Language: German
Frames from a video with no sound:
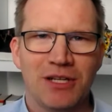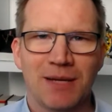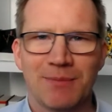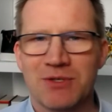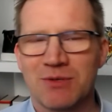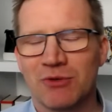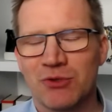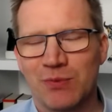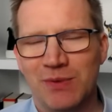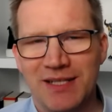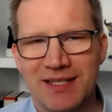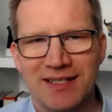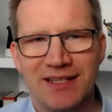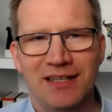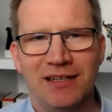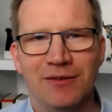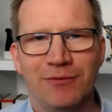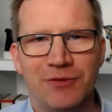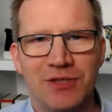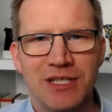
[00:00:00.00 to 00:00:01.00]
habe zum Beispiel
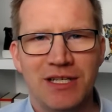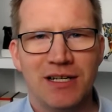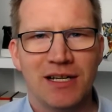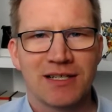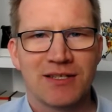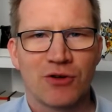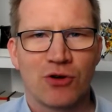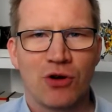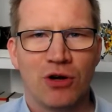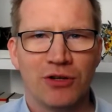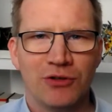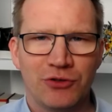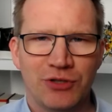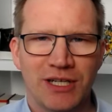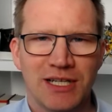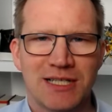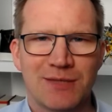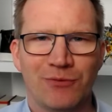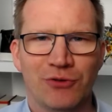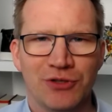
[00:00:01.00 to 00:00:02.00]
CFD, also
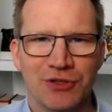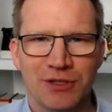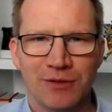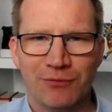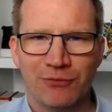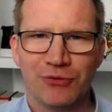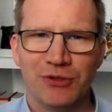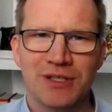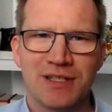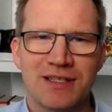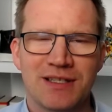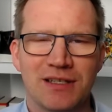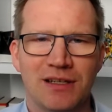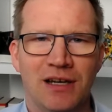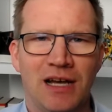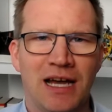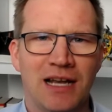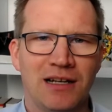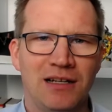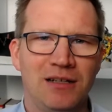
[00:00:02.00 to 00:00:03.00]
Contracts for Difference
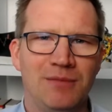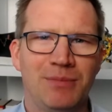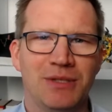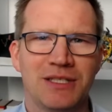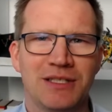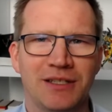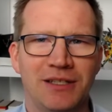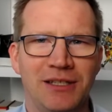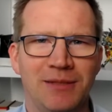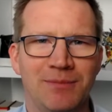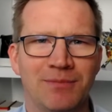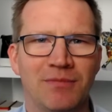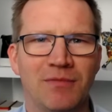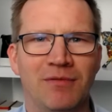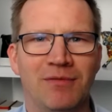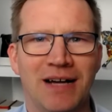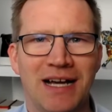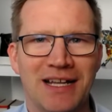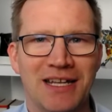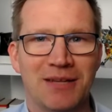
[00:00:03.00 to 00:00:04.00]
Handel
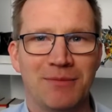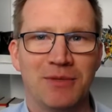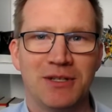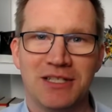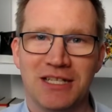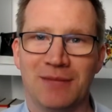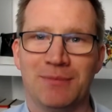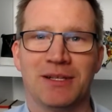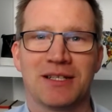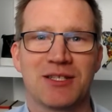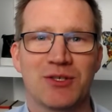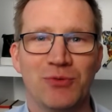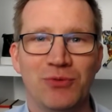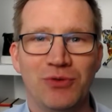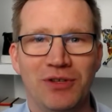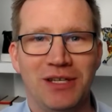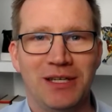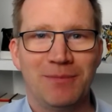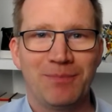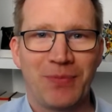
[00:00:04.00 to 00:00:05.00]
betrieben, war damit aber
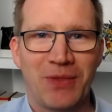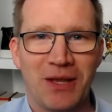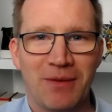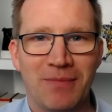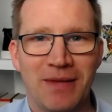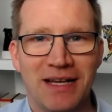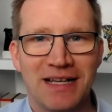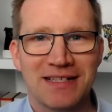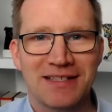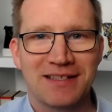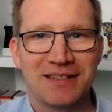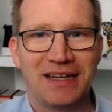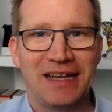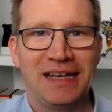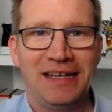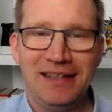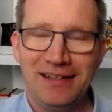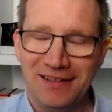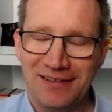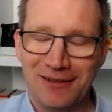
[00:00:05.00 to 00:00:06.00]
zugegebenermaßen
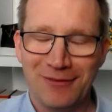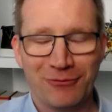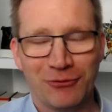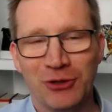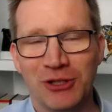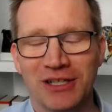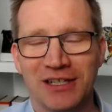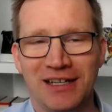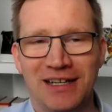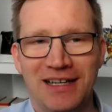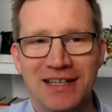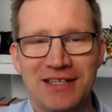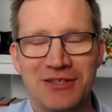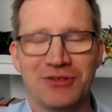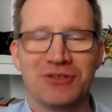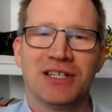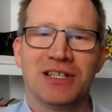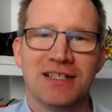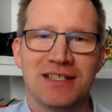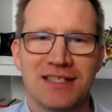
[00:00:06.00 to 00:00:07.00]
nicht erfolgreich
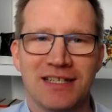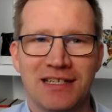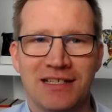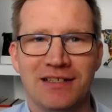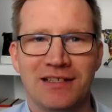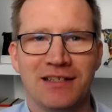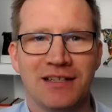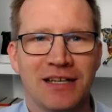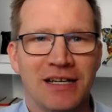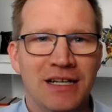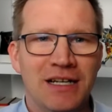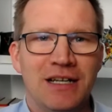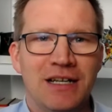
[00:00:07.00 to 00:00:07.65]
und tatsächlich